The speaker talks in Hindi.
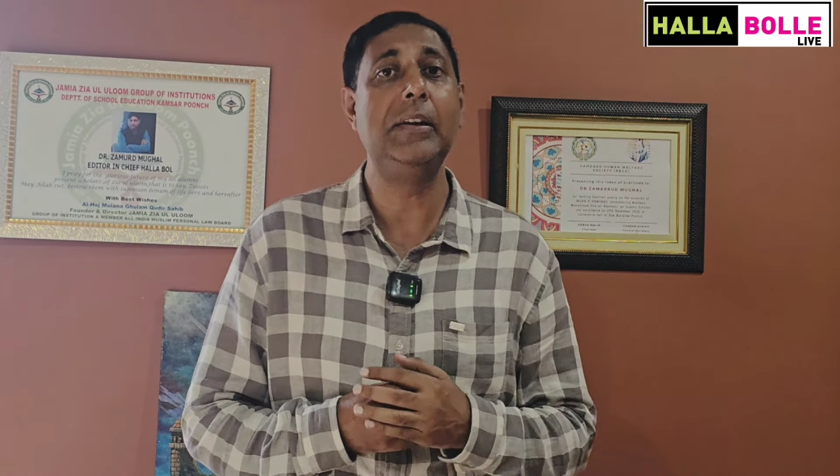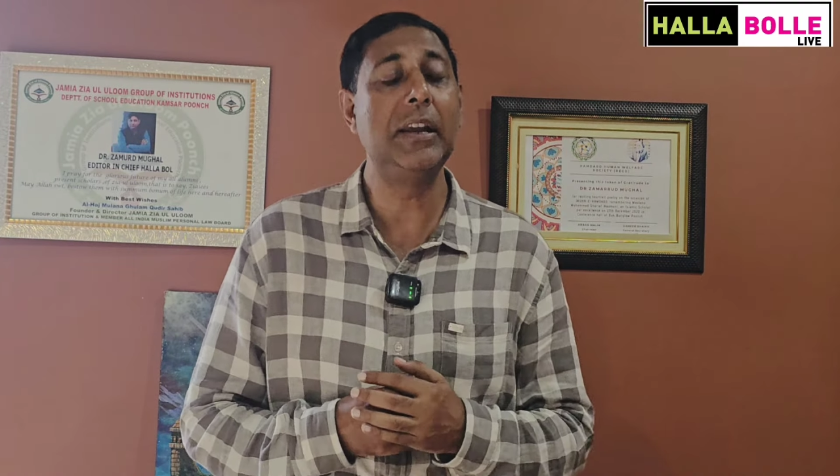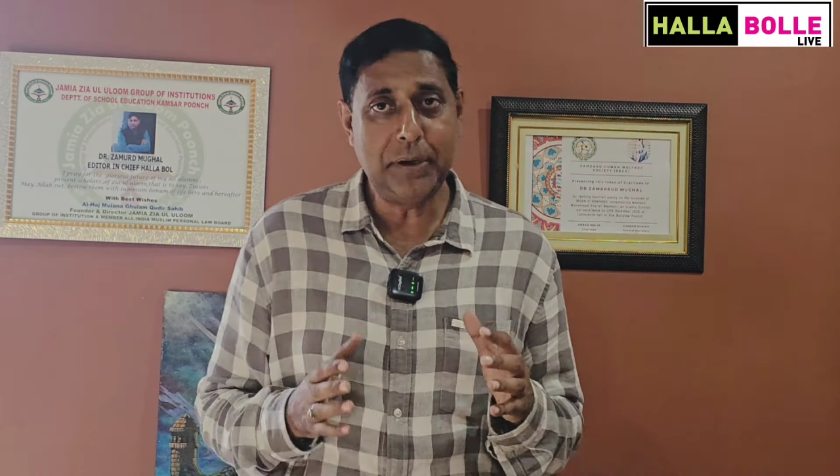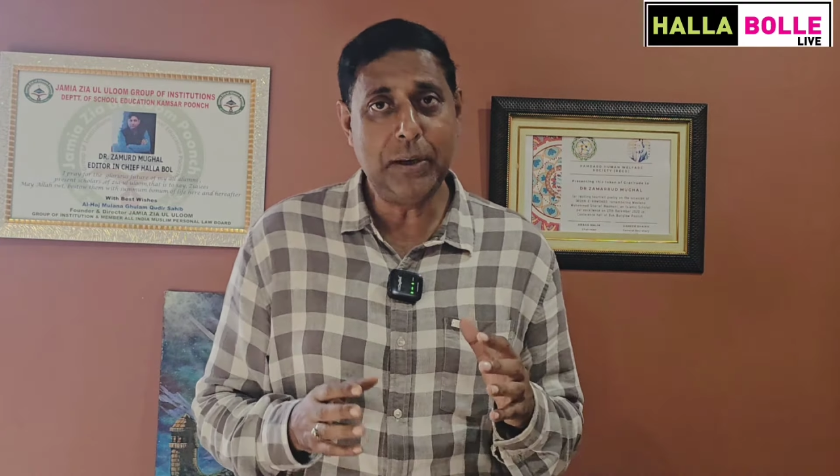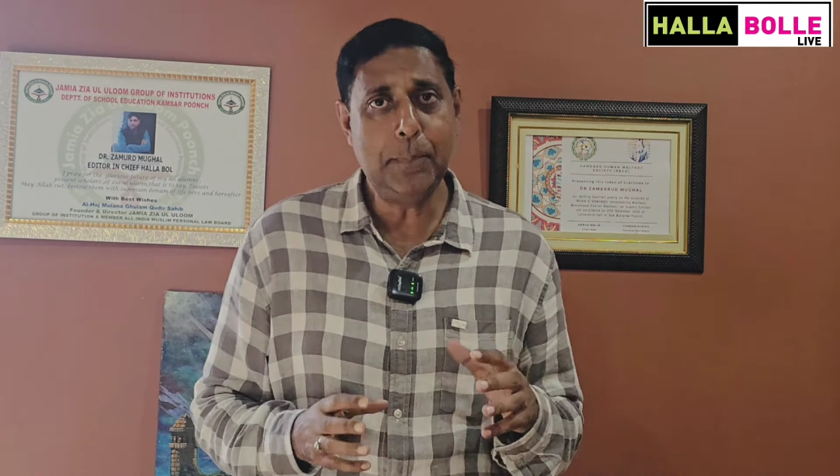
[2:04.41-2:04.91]

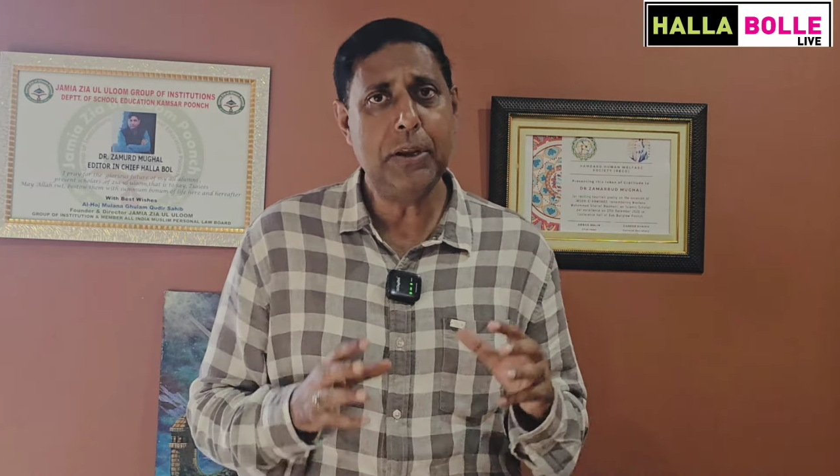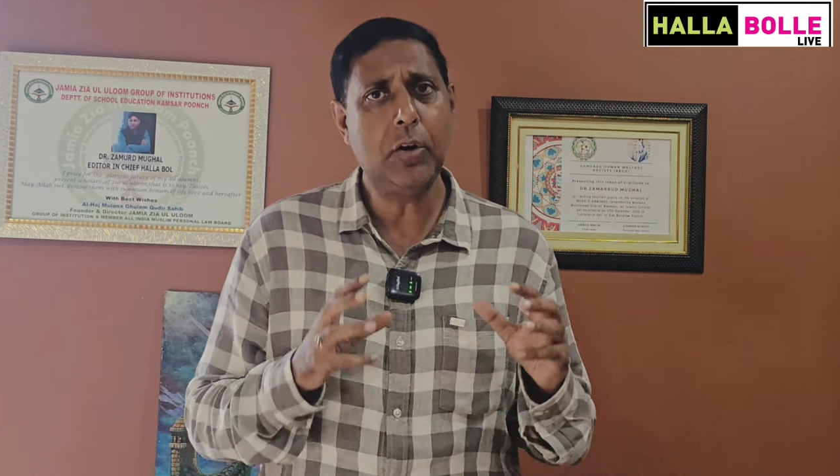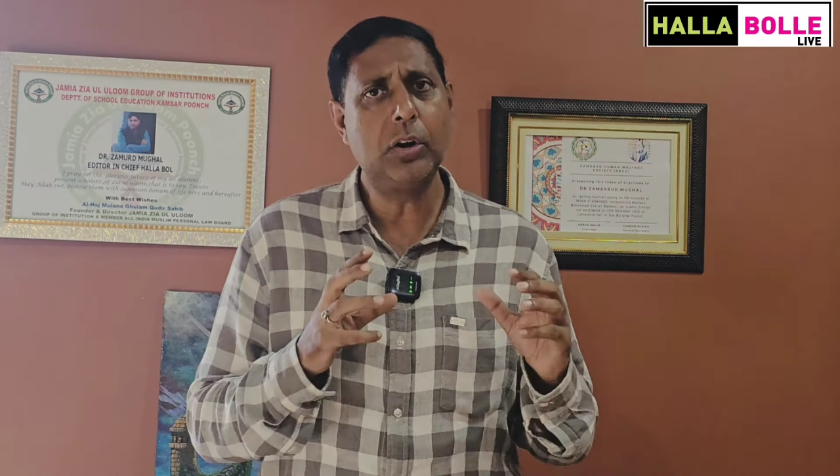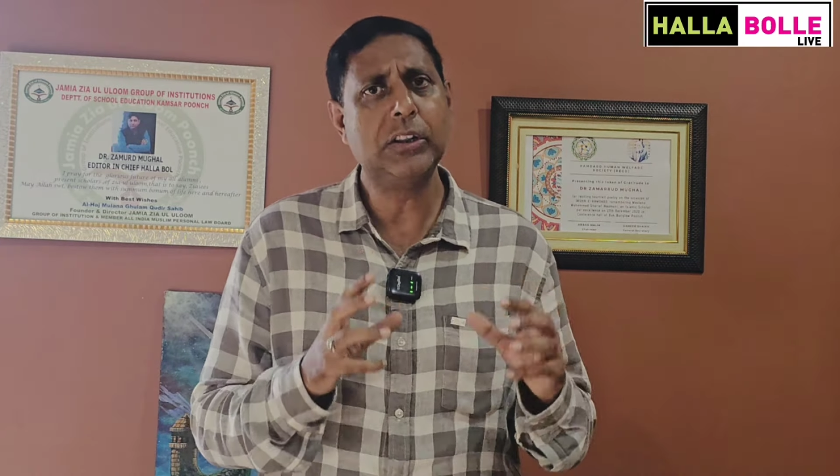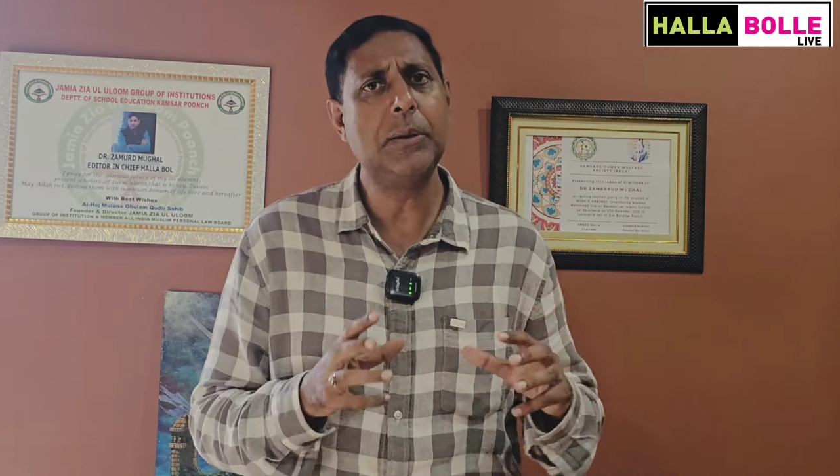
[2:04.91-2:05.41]
लेकिन पीडीपी
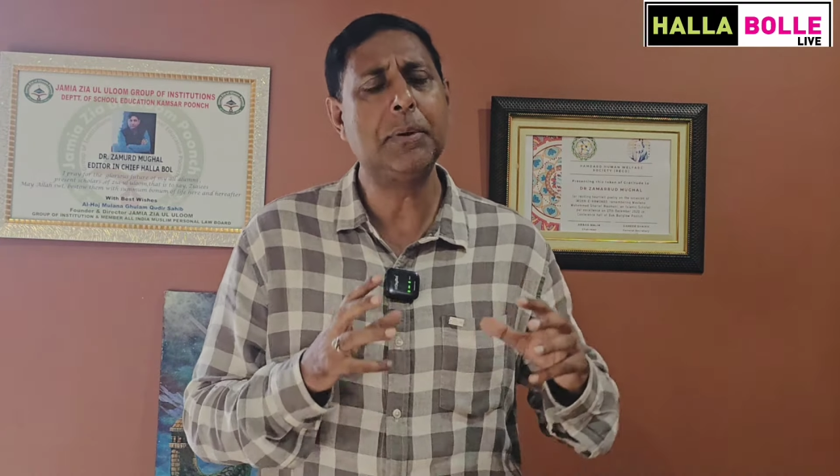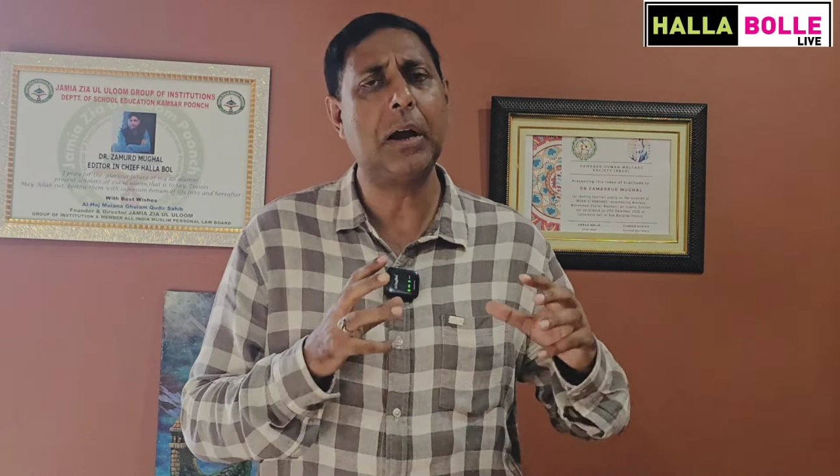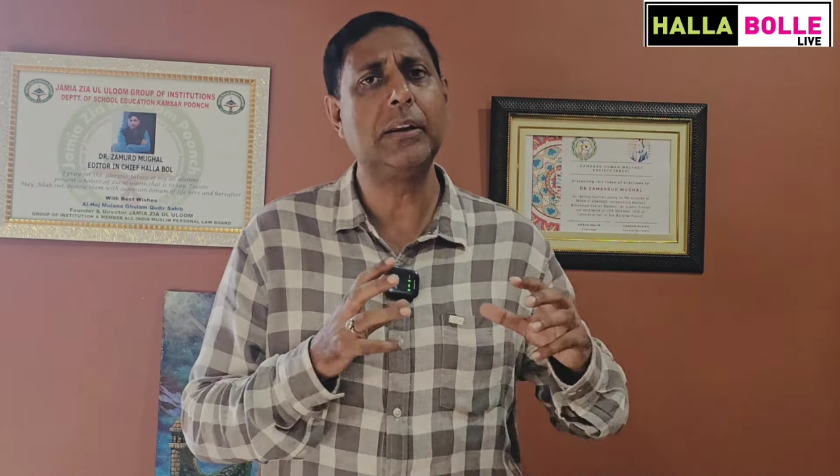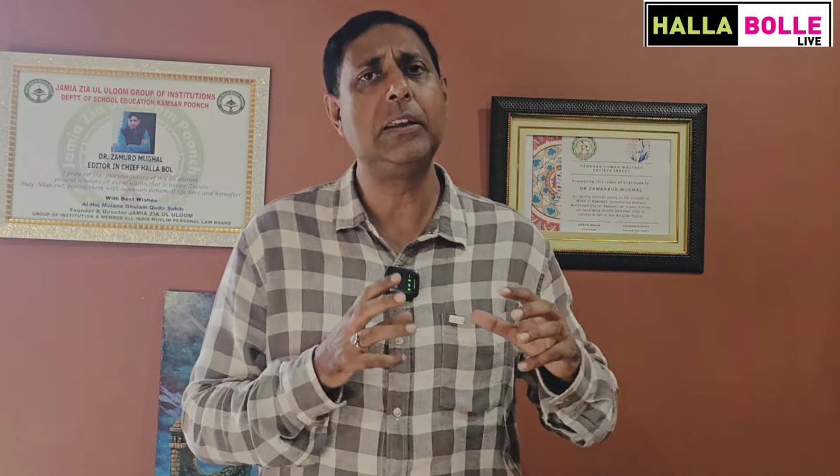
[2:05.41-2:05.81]
और नदीम खान